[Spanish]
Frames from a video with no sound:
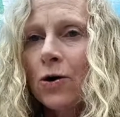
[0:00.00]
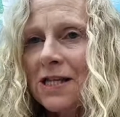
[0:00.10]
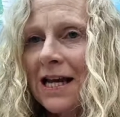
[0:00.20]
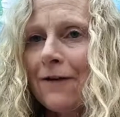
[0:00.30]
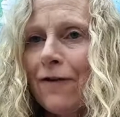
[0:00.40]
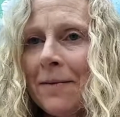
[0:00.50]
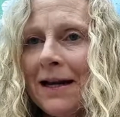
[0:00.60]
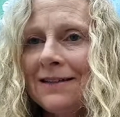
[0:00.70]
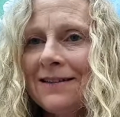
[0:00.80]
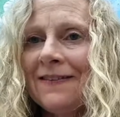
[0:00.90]
O sea, la
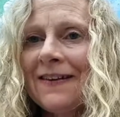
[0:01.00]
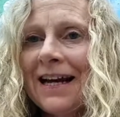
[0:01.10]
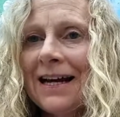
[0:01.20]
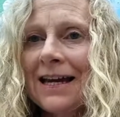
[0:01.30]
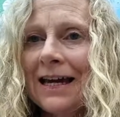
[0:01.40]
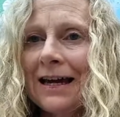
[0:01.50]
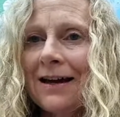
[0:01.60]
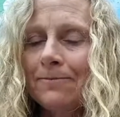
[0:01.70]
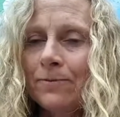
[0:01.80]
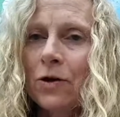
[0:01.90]
familia tendría
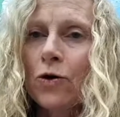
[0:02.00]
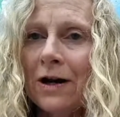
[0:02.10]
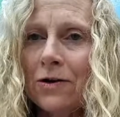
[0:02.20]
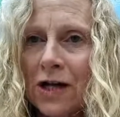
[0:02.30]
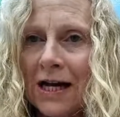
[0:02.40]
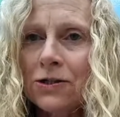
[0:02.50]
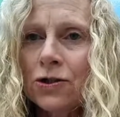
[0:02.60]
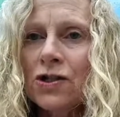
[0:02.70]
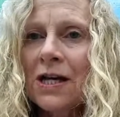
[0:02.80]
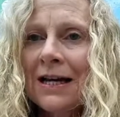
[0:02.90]
que mm, correr los
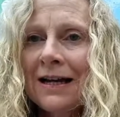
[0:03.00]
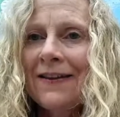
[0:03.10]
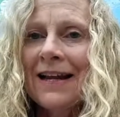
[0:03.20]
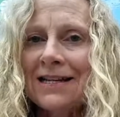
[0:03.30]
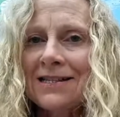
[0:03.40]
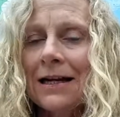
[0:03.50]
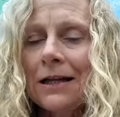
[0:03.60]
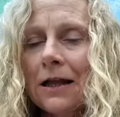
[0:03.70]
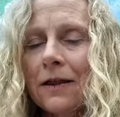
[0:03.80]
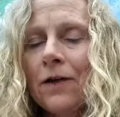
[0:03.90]
gastos de la
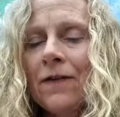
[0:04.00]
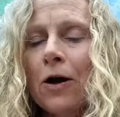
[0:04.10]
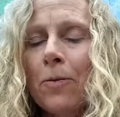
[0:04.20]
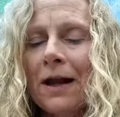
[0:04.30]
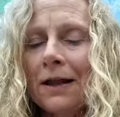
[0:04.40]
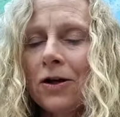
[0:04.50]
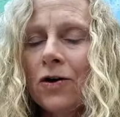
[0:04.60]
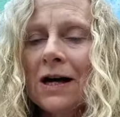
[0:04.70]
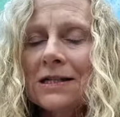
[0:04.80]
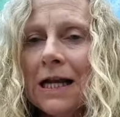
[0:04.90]
esterilización, de la
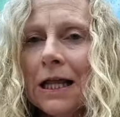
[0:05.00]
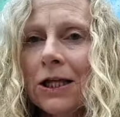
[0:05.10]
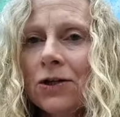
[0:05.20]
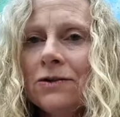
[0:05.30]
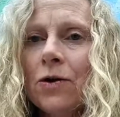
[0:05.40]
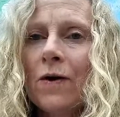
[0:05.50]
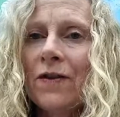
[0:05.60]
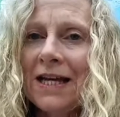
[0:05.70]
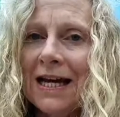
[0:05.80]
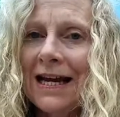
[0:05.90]
operación, castración,
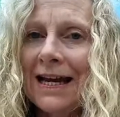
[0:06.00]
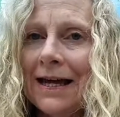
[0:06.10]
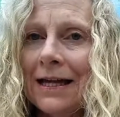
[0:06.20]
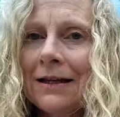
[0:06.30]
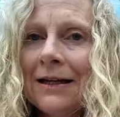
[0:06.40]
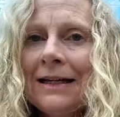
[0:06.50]
cuando llegue la edad.